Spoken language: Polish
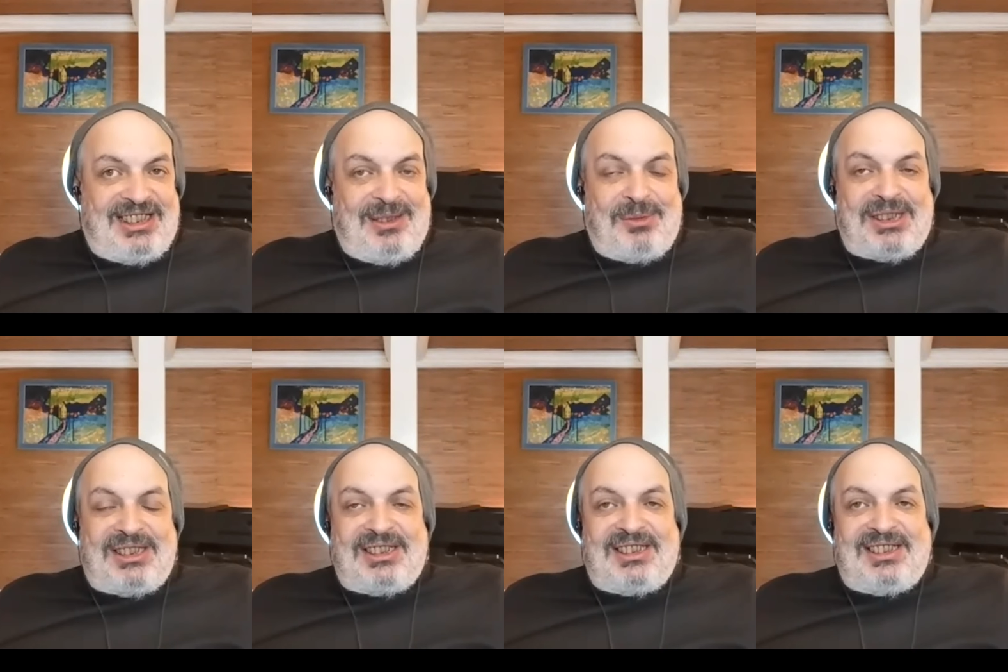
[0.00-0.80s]
Temat
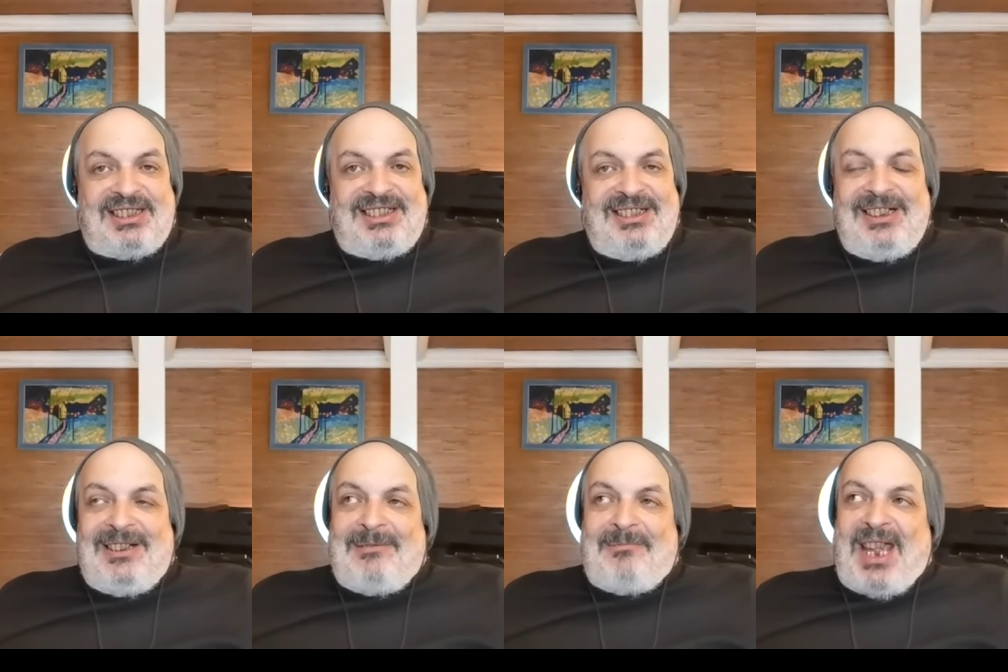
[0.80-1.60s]
e,
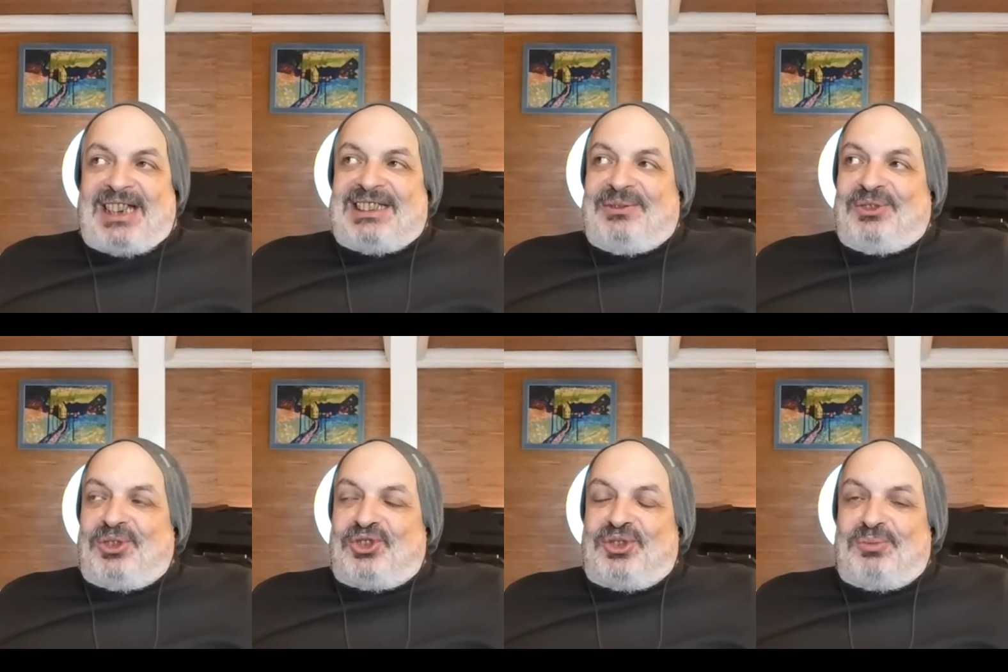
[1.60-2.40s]

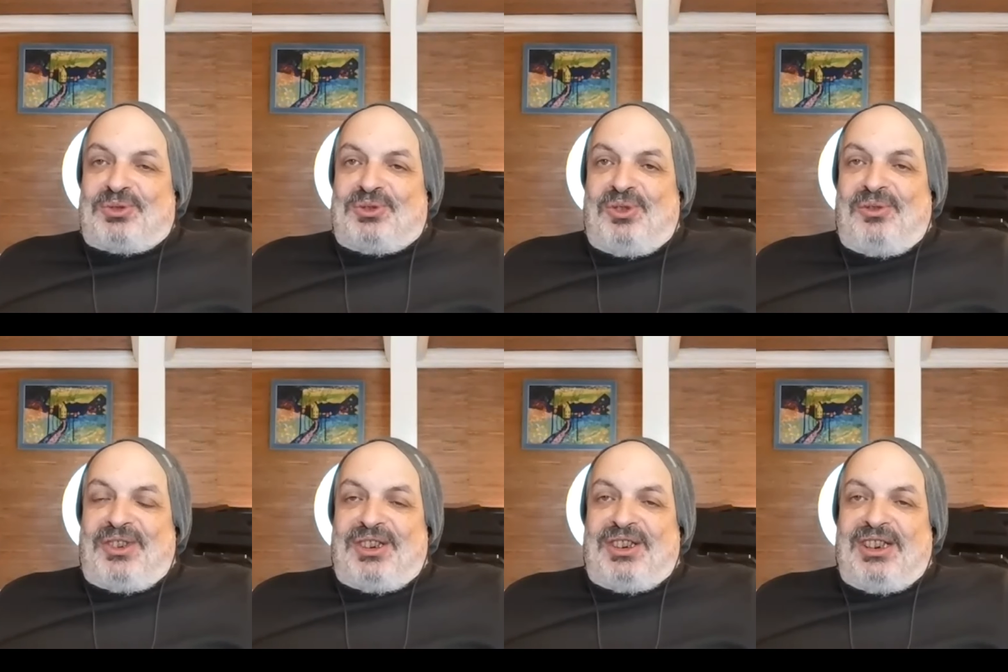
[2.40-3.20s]
aktywności
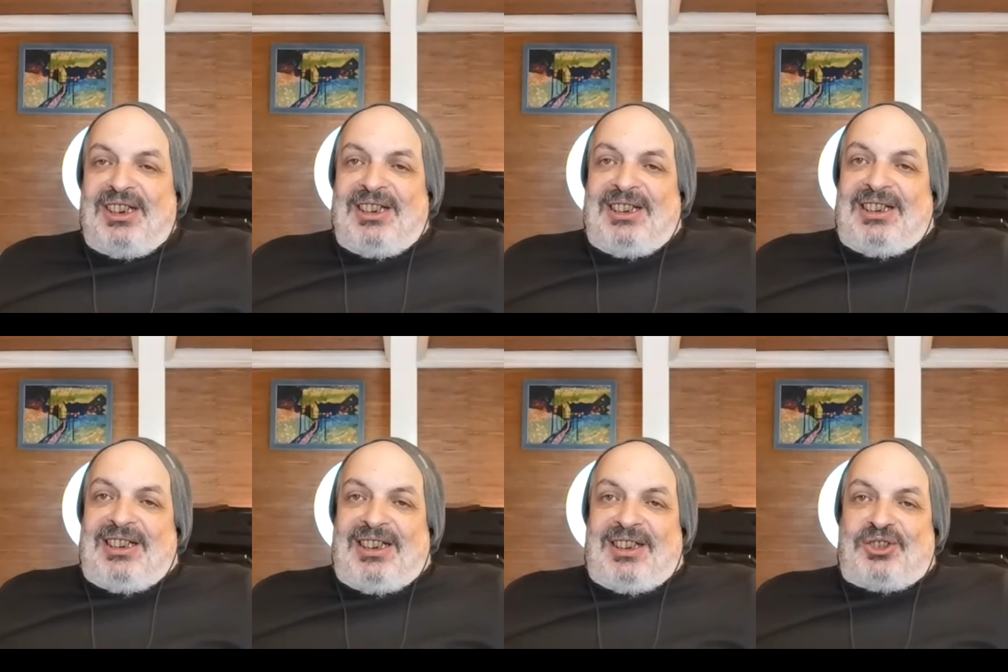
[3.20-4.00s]
mózgowej,
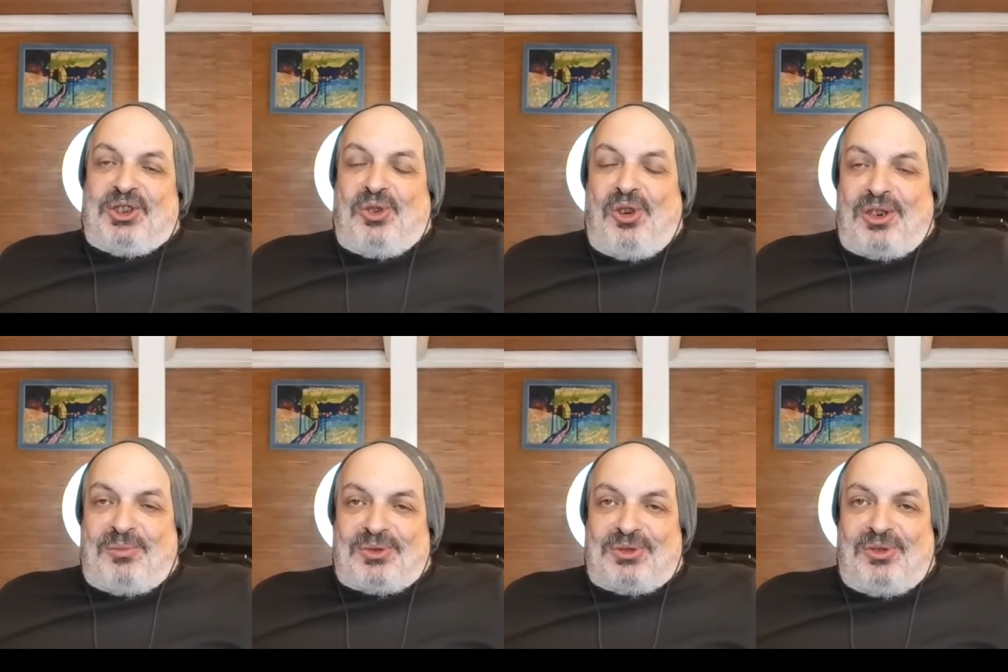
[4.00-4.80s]
e, tej kory
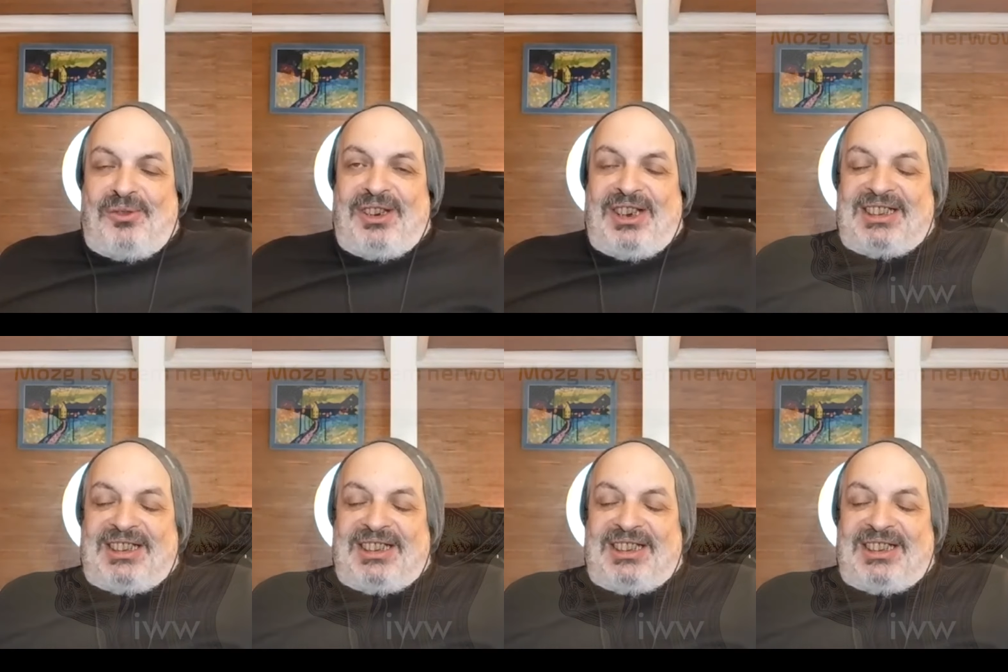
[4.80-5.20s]
mózgowej,